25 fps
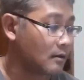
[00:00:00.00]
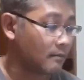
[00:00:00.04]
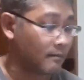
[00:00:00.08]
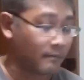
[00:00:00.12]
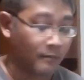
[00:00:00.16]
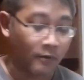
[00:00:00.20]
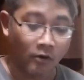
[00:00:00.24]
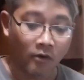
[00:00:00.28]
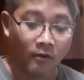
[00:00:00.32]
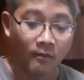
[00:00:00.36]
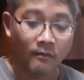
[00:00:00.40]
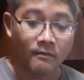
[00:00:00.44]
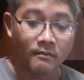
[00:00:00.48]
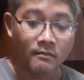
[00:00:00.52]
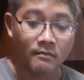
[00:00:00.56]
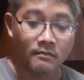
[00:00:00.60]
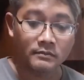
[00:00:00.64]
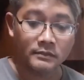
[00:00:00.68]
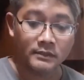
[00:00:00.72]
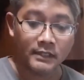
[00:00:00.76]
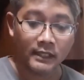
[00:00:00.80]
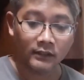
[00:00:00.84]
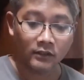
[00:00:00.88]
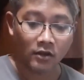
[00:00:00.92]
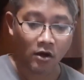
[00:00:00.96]
ผม
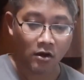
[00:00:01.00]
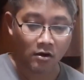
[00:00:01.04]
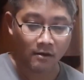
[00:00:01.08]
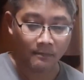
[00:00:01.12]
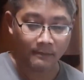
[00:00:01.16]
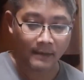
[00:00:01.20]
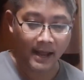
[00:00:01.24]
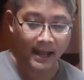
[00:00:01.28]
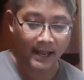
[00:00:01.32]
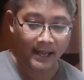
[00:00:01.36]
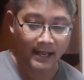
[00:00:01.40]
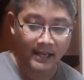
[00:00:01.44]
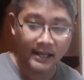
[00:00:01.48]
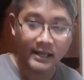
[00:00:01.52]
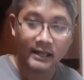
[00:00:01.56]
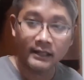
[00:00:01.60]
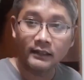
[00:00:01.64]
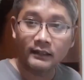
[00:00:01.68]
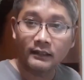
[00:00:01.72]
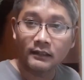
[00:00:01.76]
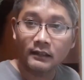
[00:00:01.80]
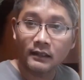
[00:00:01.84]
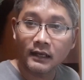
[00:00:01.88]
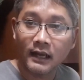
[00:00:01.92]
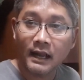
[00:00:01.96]
จะต้องไป
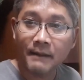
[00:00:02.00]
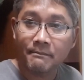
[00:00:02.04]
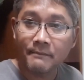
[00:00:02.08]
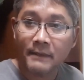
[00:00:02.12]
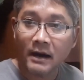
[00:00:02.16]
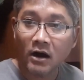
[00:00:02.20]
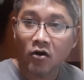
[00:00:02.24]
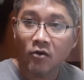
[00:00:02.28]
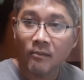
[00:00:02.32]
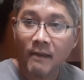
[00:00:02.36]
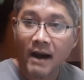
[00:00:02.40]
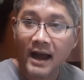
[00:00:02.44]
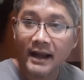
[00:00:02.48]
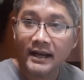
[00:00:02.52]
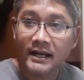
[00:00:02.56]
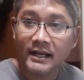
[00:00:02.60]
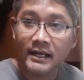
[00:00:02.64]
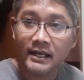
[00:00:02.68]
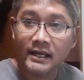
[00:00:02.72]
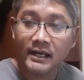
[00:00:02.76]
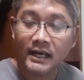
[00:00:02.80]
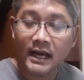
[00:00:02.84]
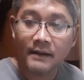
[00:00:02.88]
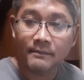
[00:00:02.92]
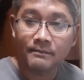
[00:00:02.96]
รับเหมาบ้านนี้
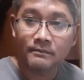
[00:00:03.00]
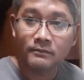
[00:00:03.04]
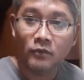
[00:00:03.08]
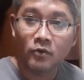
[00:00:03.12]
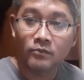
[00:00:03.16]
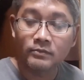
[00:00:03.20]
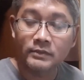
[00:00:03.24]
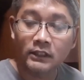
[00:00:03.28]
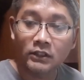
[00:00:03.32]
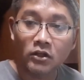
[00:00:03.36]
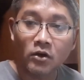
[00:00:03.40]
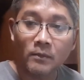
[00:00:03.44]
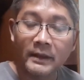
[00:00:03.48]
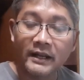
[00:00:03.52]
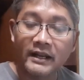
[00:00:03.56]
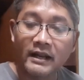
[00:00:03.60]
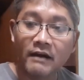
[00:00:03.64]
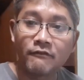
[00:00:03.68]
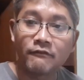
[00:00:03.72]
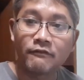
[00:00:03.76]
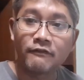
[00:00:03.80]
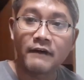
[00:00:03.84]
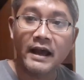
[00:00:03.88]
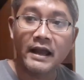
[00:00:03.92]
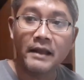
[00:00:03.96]
ครับ ผมจะต้องไป
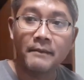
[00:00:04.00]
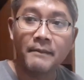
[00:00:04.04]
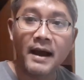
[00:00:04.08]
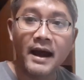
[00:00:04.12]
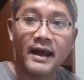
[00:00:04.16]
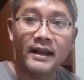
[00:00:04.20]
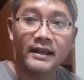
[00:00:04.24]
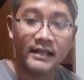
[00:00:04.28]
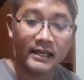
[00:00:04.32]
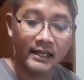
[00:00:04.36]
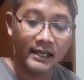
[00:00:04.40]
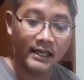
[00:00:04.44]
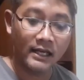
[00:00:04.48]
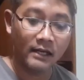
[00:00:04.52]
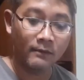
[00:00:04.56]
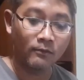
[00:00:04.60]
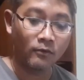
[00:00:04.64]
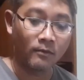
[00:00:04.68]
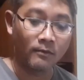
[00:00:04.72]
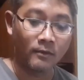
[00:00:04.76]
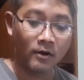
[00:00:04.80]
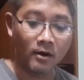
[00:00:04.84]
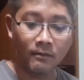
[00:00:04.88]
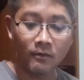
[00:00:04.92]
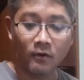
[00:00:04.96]
ทำไฟบ้านนี้ แล้วผม
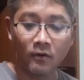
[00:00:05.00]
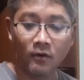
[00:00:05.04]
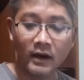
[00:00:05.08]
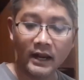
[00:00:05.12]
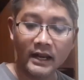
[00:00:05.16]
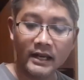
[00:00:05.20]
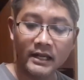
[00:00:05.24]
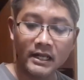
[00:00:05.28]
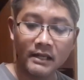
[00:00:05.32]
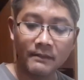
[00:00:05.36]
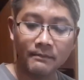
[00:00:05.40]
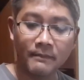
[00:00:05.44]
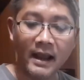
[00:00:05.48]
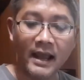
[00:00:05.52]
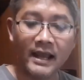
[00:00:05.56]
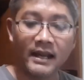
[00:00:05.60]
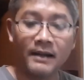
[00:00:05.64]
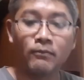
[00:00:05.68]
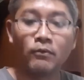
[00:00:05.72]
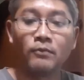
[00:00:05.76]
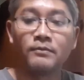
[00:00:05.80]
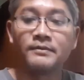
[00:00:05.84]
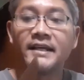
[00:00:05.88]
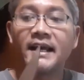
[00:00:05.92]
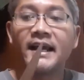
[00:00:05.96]
ก็พกไอ้นี่ไป แล้ว
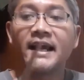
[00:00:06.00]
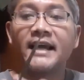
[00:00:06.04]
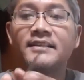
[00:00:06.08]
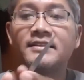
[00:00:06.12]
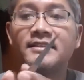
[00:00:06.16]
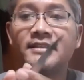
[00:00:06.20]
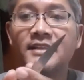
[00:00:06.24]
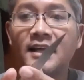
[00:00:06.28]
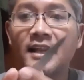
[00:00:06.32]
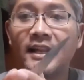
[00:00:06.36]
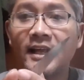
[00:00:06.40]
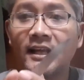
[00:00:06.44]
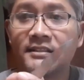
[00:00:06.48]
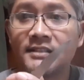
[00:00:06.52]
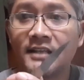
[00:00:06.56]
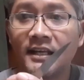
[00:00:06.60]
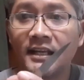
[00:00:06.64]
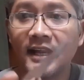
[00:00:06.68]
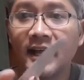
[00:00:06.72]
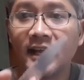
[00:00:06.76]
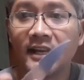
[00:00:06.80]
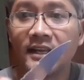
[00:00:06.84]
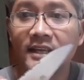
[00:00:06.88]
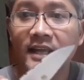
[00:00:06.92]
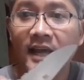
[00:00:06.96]
ผมได้ไอ้เซเลตเซเล
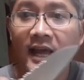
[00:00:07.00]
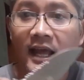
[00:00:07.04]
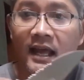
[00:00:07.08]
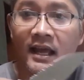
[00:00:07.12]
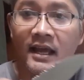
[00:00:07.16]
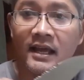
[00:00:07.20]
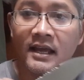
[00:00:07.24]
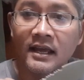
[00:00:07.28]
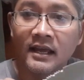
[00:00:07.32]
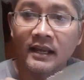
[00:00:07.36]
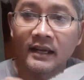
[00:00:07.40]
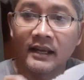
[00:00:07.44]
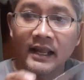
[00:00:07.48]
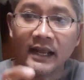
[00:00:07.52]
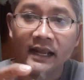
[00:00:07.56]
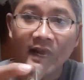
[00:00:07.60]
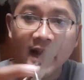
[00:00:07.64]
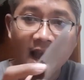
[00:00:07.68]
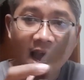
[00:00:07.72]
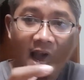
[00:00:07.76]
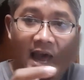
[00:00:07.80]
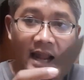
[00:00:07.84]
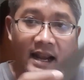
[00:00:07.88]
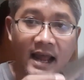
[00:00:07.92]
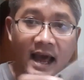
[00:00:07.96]
ตเนี่ย ใน
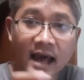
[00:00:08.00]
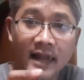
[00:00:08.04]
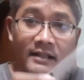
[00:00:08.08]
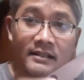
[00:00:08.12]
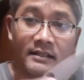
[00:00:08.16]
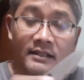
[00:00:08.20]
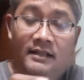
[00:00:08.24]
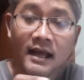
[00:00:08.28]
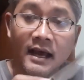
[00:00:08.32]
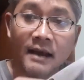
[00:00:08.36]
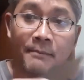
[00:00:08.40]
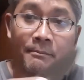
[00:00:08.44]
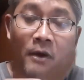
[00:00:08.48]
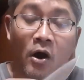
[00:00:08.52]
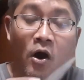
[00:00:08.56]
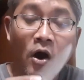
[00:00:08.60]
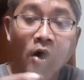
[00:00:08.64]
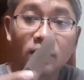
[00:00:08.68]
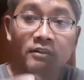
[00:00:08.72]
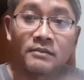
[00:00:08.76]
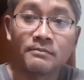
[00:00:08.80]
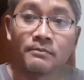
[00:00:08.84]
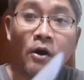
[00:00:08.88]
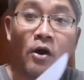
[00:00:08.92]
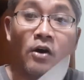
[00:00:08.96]
การหันปอก
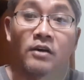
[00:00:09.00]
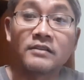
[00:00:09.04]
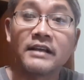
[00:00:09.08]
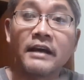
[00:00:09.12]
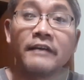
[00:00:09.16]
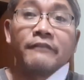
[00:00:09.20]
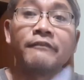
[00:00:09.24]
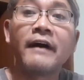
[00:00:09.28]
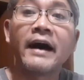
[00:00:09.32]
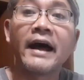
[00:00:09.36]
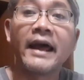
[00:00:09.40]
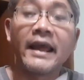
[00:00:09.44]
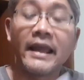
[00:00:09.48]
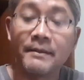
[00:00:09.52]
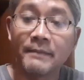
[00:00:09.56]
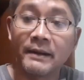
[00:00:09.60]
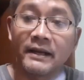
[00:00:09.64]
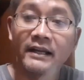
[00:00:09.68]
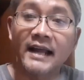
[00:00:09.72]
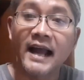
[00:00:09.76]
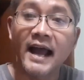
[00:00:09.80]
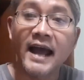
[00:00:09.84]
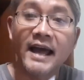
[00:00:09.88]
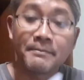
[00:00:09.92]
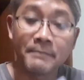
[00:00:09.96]
ปอกสายไฟมัน
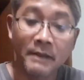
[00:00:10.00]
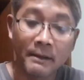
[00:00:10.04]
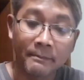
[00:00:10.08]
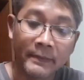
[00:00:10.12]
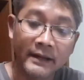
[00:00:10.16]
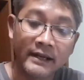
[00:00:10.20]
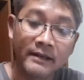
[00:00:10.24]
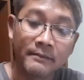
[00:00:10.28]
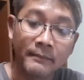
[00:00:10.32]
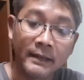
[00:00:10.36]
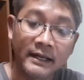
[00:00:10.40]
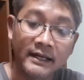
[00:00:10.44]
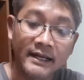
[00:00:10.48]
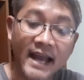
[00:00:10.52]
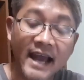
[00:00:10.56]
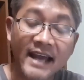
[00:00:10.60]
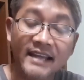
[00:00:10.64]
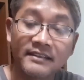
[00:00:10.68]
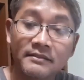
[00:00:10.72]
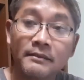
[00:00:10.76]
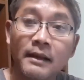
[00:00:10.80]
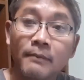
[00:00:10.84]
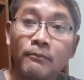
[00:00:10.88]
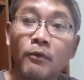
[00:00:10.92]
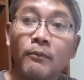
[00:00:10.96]
งานมันเป็นมันง่าย
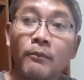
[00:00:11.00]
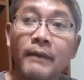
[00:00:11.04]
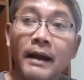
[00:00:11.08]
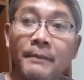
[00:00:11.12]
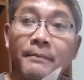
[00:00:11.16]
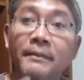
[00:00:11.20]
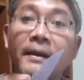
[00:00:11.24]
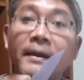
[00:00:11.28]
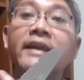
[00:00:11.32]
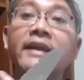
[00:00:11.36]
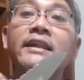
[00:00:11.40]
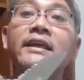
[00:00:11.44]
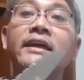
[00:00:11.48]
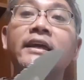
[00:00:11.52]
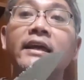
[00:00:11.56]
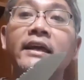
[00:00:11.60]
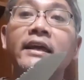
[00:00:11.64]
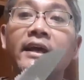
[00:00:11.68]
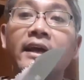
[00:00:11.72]
สำหรับผมครับไอ้นี่